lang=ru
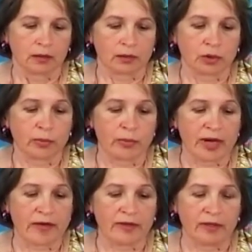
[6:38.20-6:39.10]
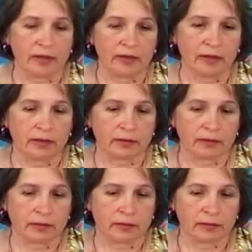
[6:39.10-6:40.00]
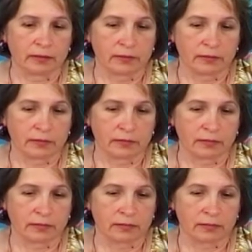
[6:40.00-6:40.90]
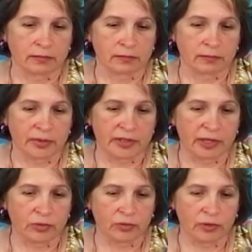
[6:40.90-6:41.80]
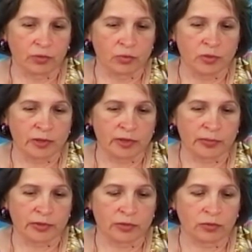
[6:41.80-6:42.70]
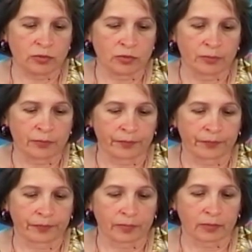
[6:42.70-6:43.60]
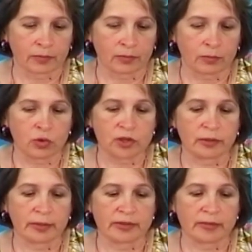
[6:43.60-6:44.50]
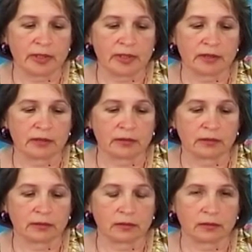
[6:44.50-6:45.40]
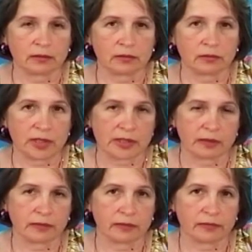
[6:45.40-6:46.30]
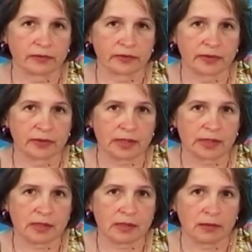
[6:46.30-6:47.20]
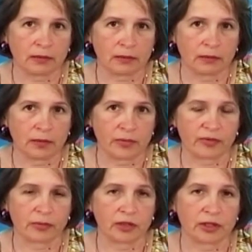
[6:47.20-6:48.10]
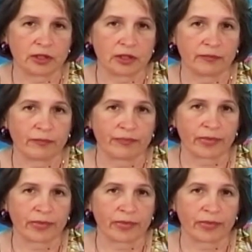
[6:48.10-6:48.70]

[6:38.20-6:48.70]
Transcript: Чтобы правильно э, подготовить документы с ПЗУ, можно посмотреть, э, у нас э, на стенде на первом этаже,